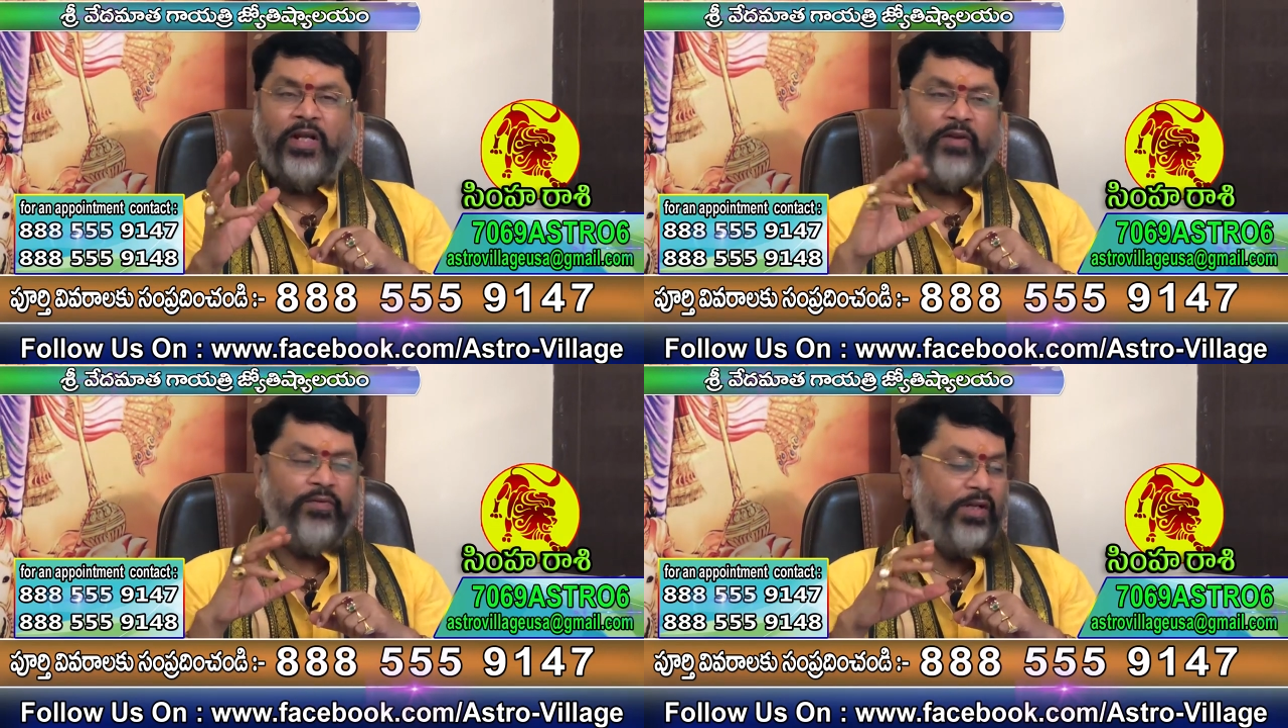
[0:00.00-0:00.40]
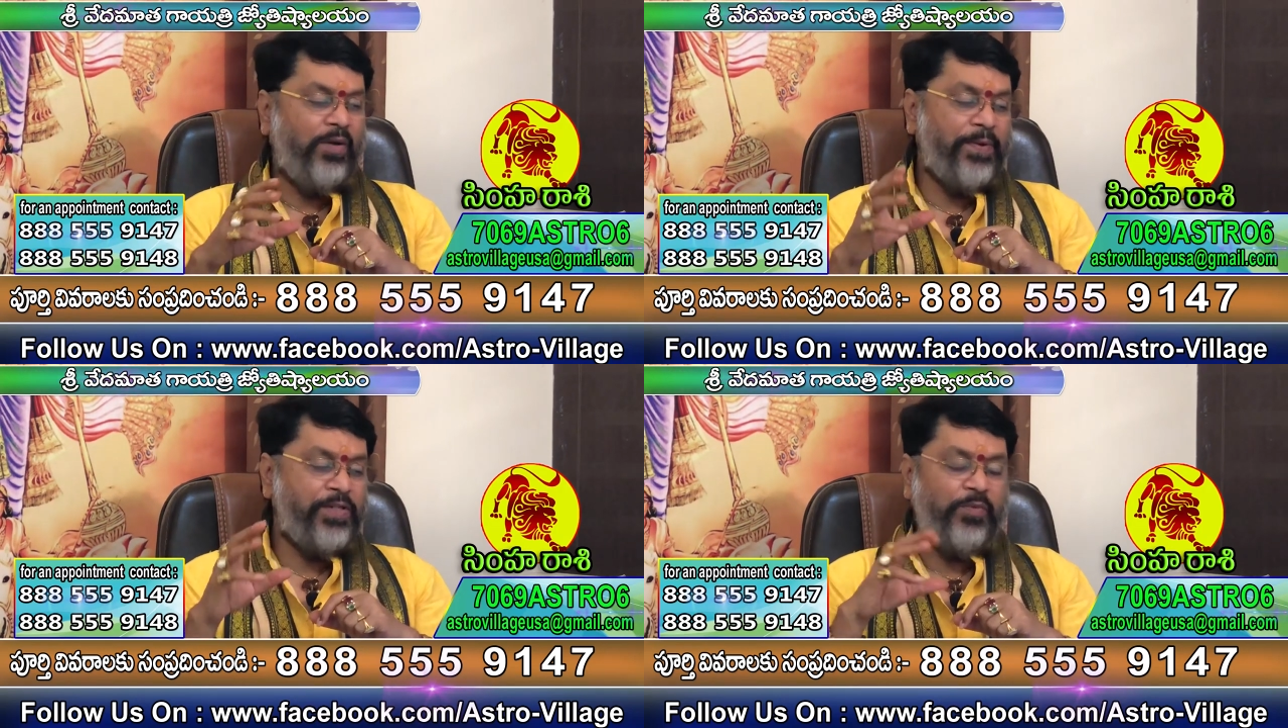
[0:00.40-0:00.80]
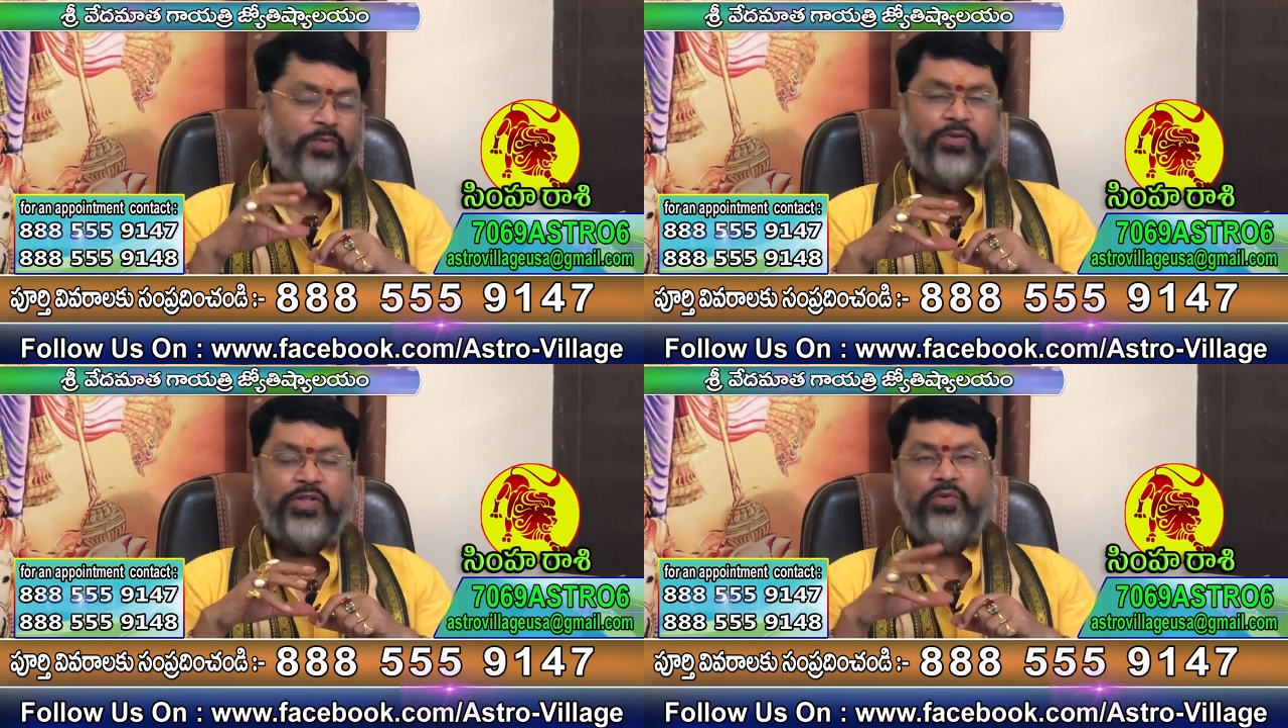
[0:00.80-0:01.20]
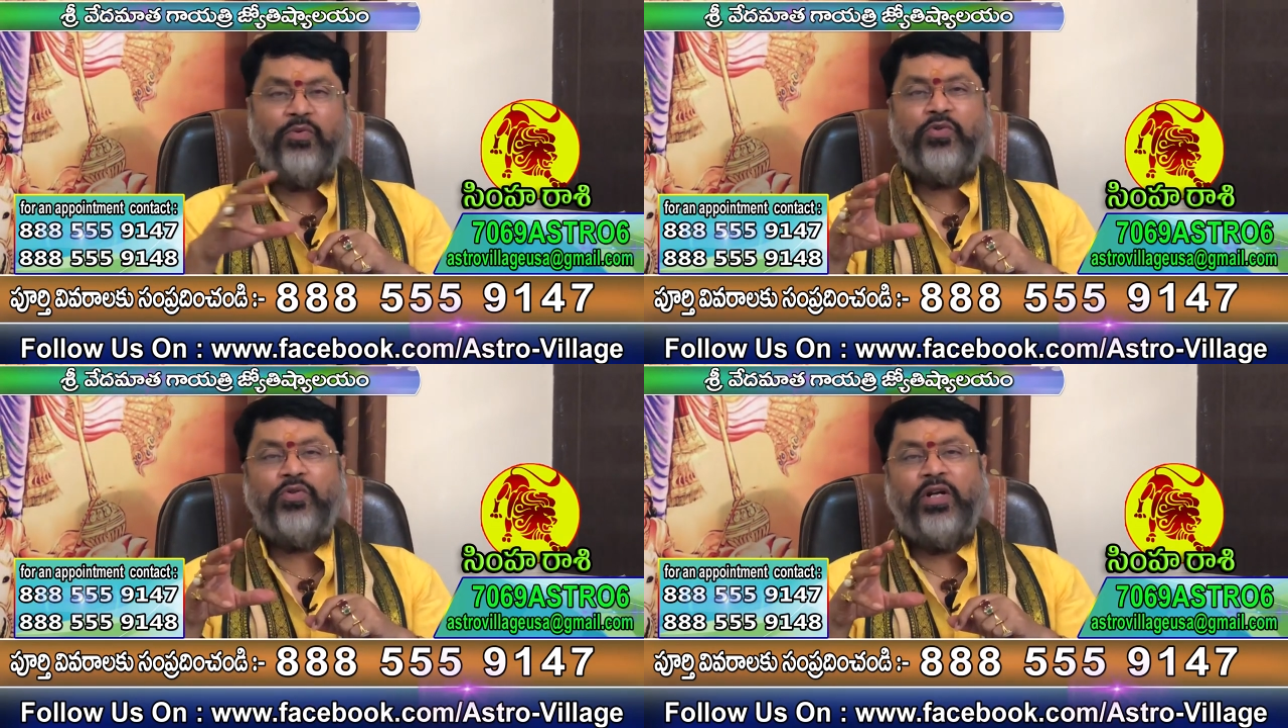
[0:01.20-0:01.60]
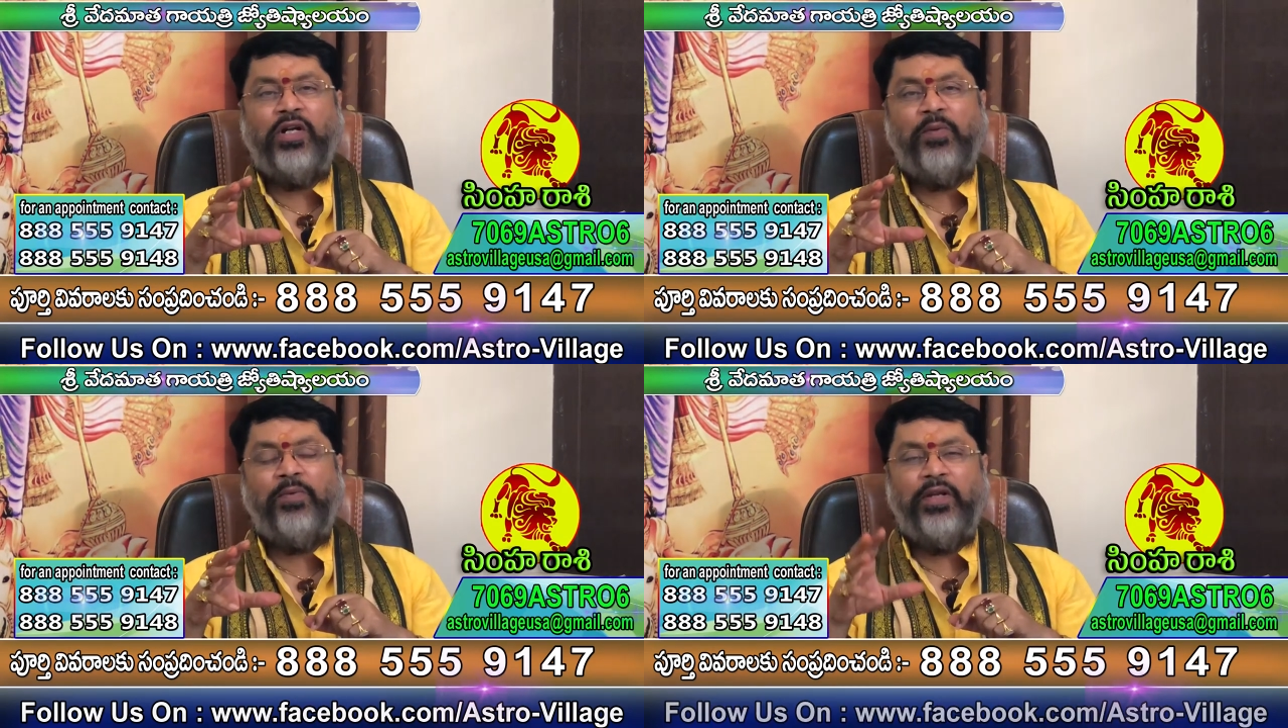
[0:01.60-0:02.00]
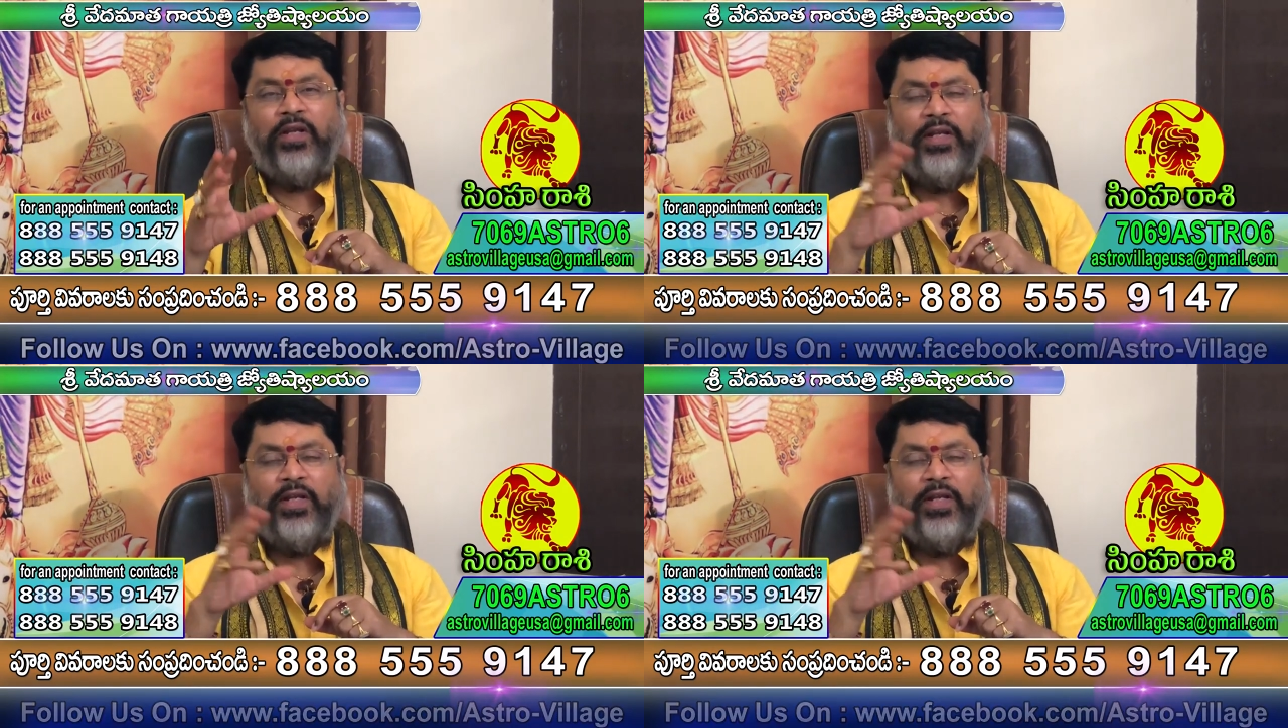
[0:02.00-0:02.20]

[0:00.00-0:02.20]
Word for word: అదేవిధంగా పంచంలో శని కూర్చున్నాడు కాబట్టి